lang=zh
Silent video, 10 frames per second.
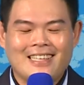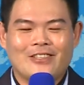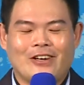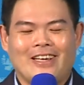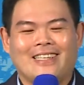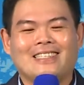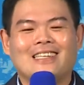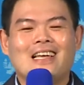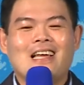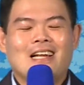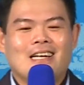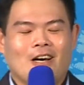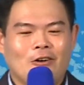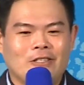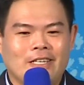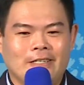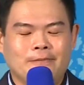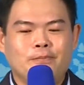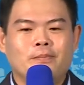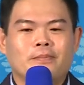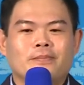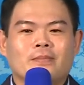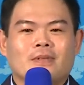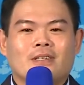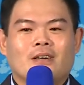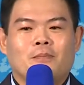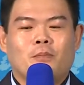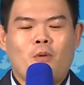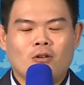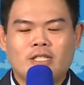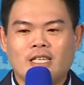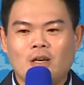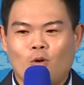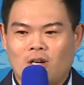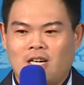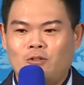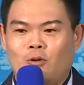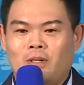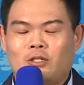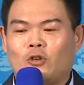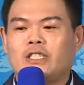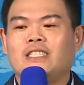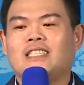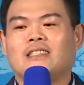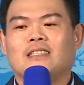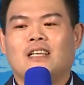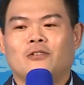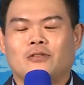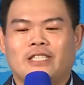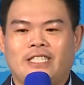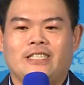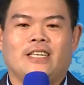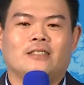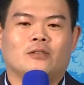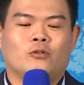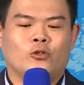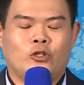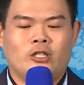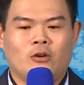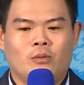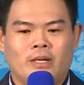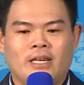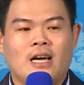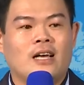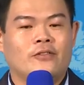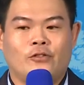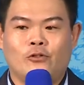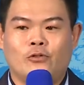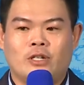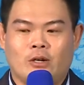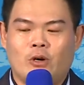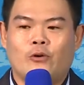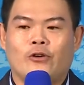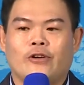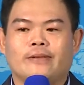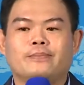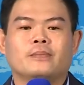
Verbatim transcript: 对，然后呢，萌生了我跟我们中心长的那种信念，我觉得我们应该来服务各位会员，